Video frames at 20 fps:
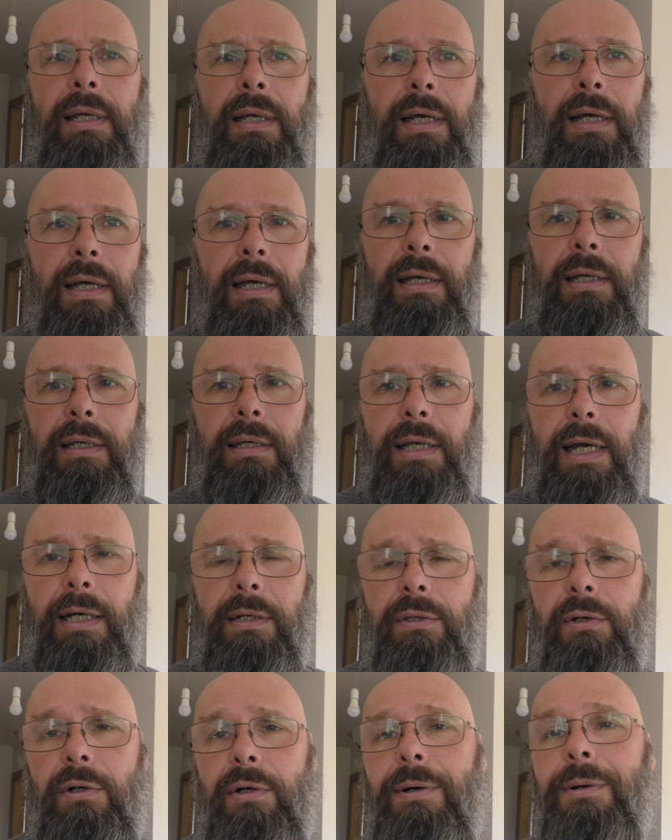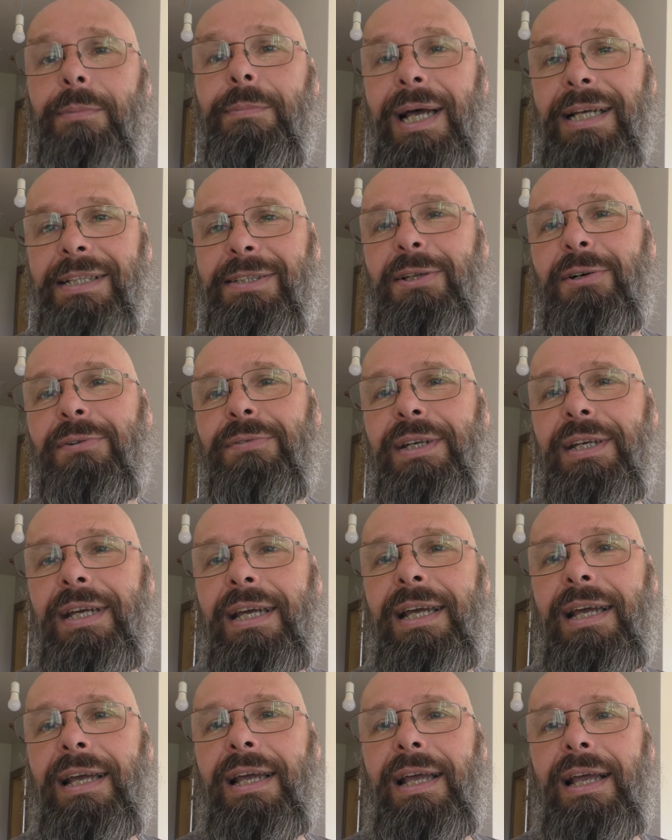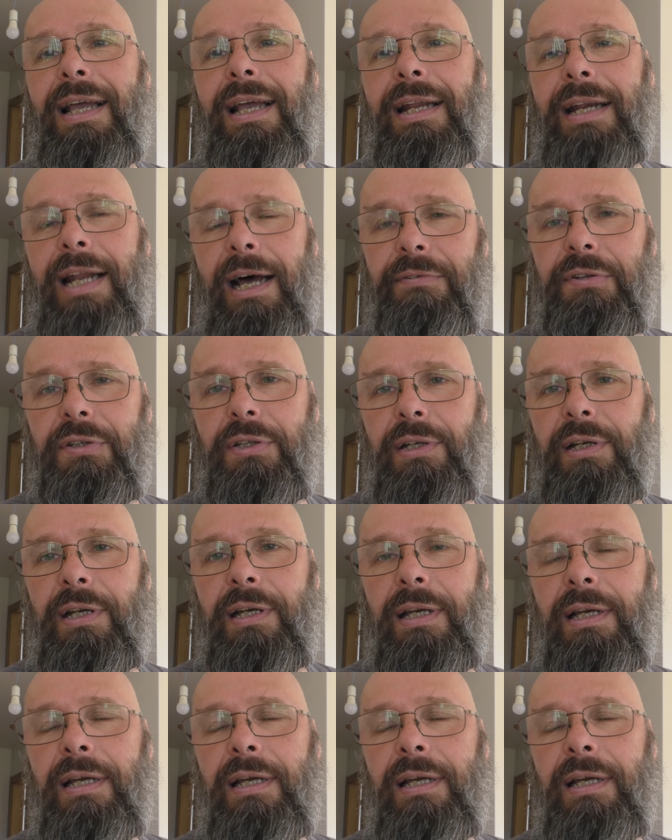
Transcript: e, jak to miastowi na wsi.